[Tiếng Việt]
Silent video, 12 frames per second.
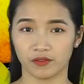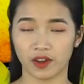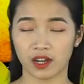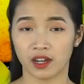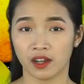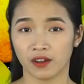
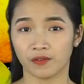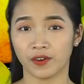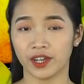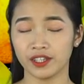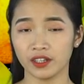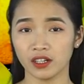Vâng,
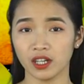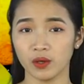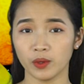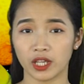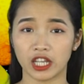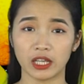với những
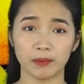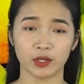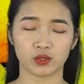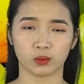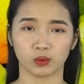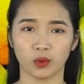lưu ý
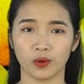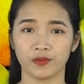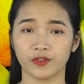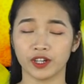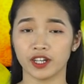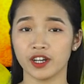mà chúng
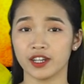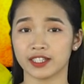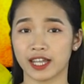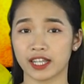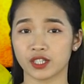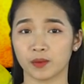tôi vừa đưa
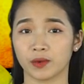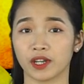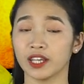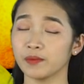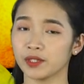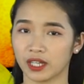ra trong
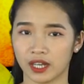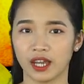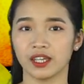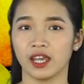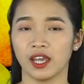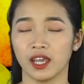clip trên
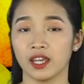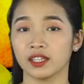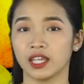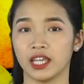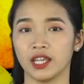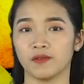đây,
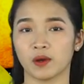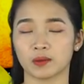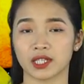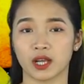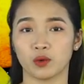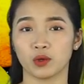thì hy
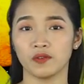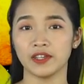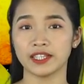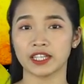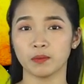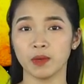vọng rằng quý
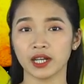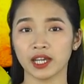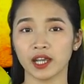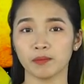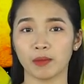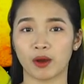vị sẽ biết
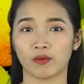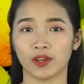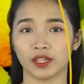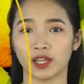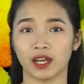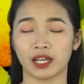cách bảo
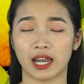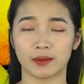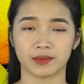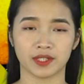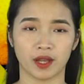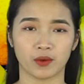vệ thận
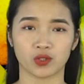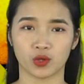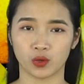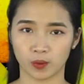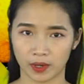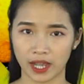làm sao
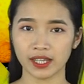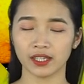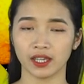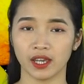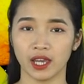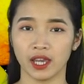cho đúng cách.
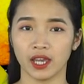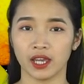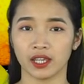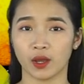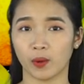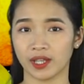
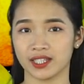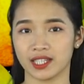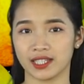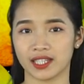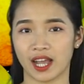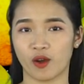Kiều Anh
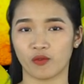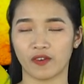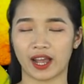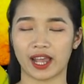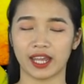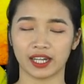xin chào
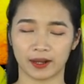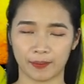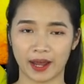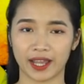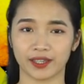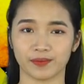và hẹn
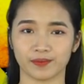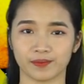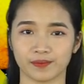gặp lại!